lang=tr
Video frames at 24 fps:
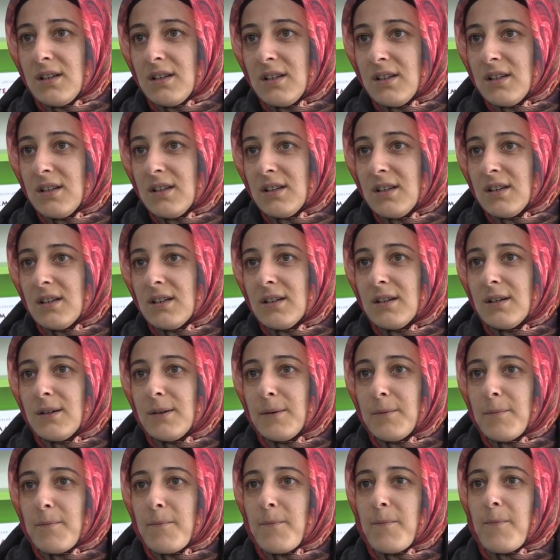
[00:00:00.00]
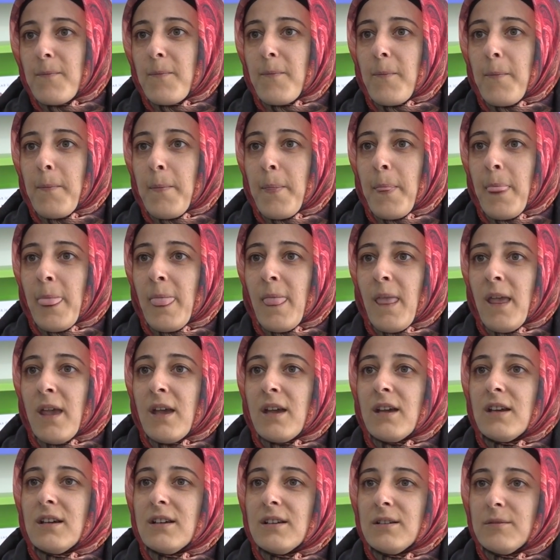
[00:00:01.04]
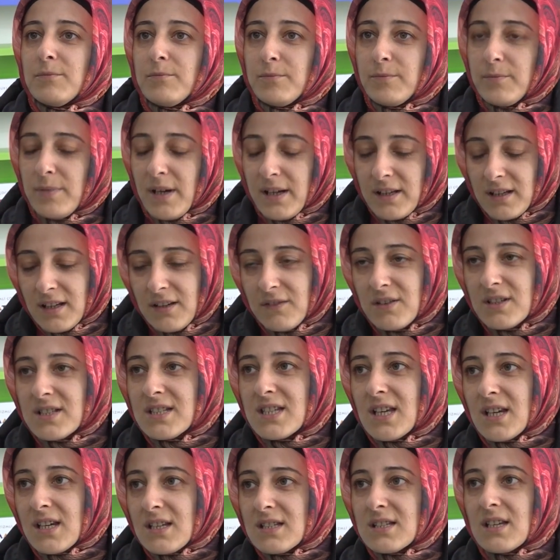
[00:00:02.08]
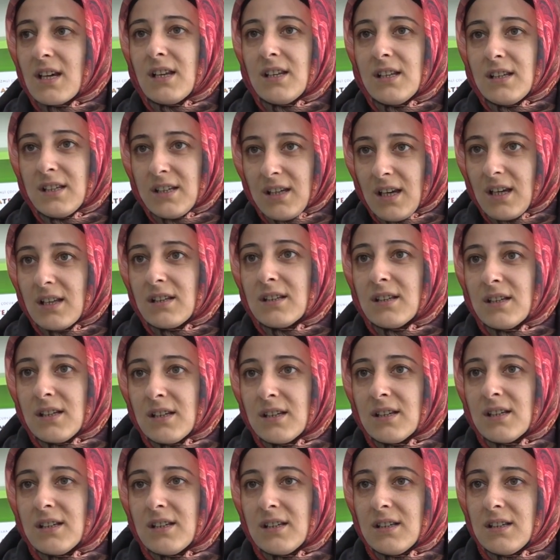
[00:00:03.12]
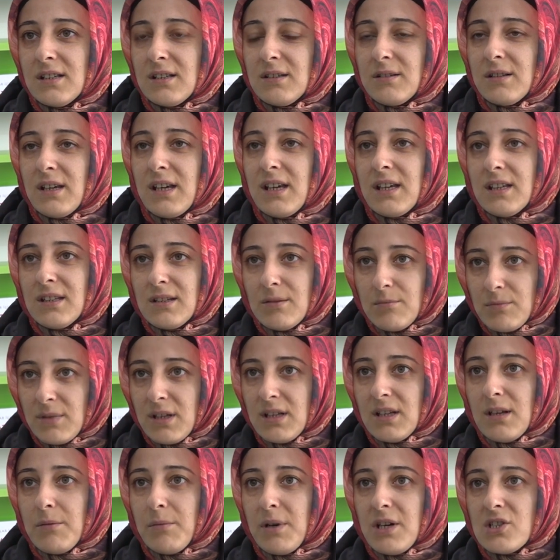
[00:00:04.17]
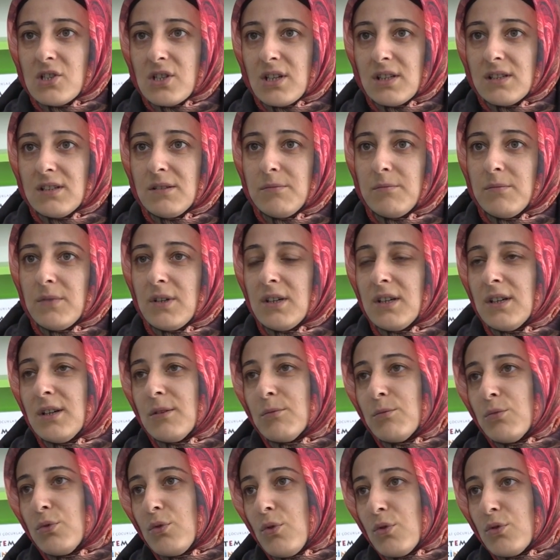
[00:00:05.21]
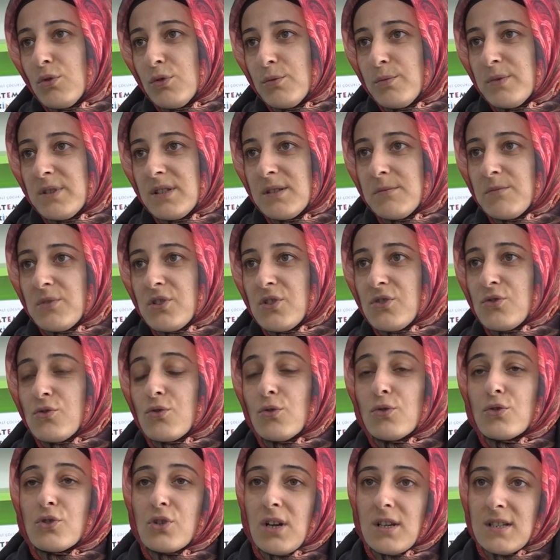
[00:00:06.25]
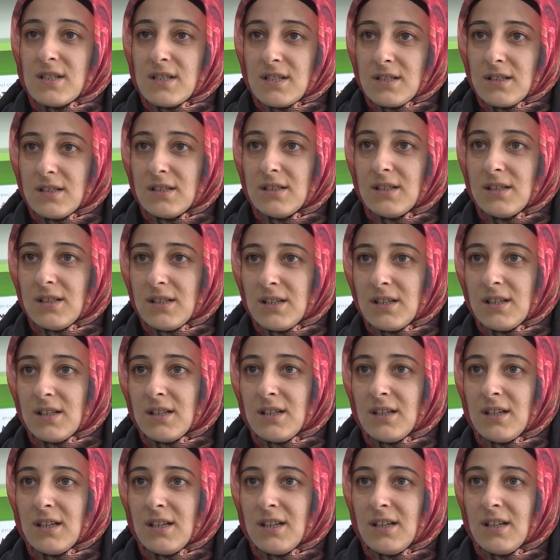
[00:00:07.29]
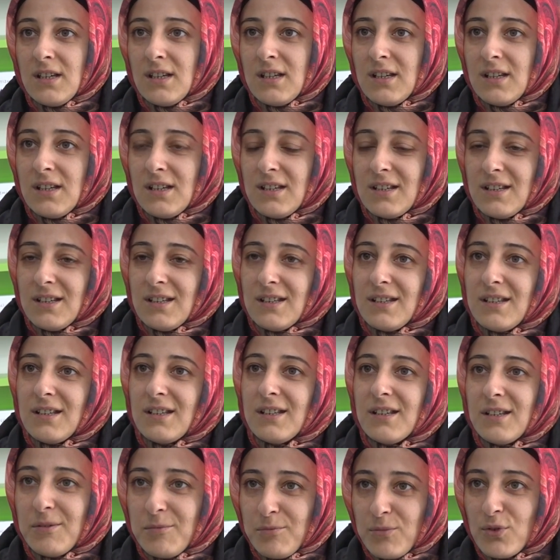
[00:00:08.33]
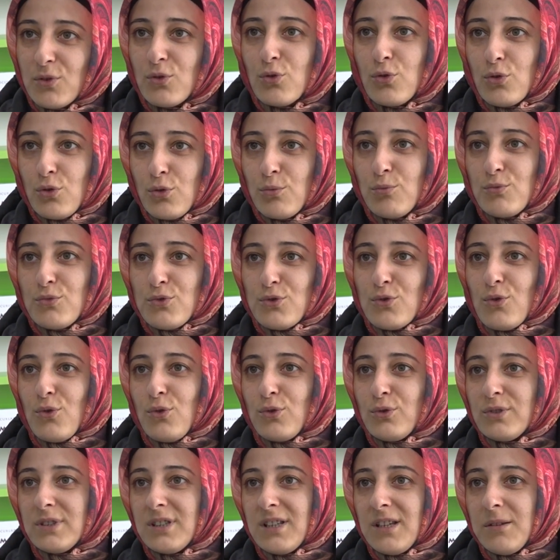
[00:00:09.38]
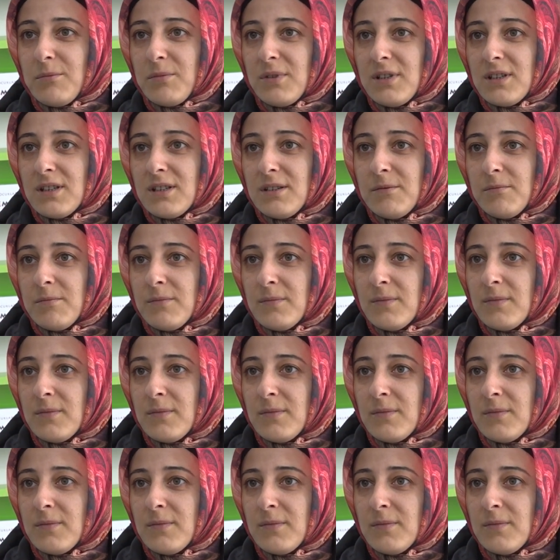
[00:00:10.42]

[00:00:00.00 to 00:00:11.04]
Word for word: Yani erken eğitime başlamanız bir nevi... Ben evet 8 var. aylıkken e, eğitimlerine başladım. Bu okul bizim için çok şanslı e, bir kurumumuz oldu diyebilirim.